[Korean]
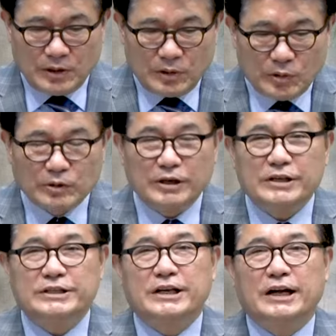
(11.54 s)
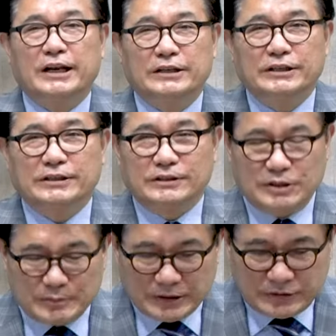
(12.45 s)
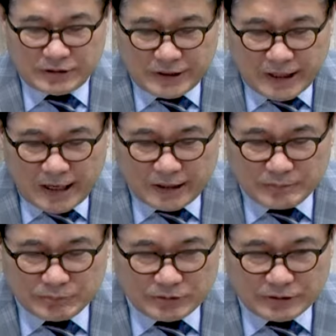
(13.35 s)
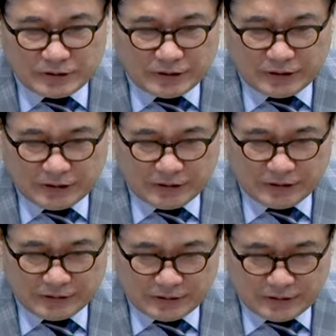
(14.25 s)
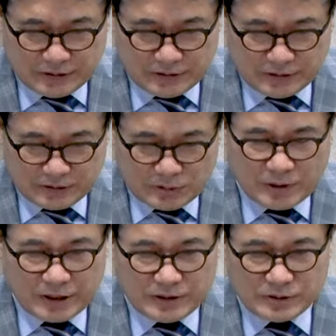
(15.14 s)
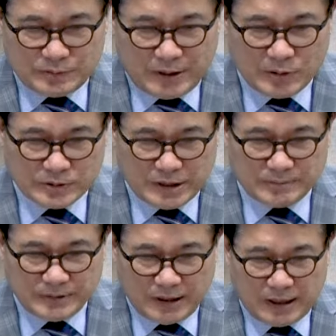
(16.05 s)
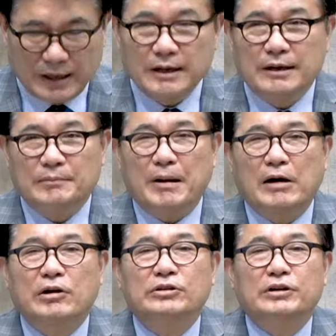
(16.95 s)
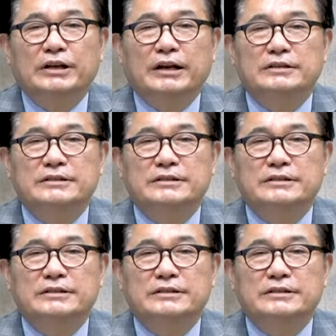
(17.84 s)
오늘 이 시간에는 정말 특이한 인물을 그 소개를 좀 하고자 합니다. 박헌영이라는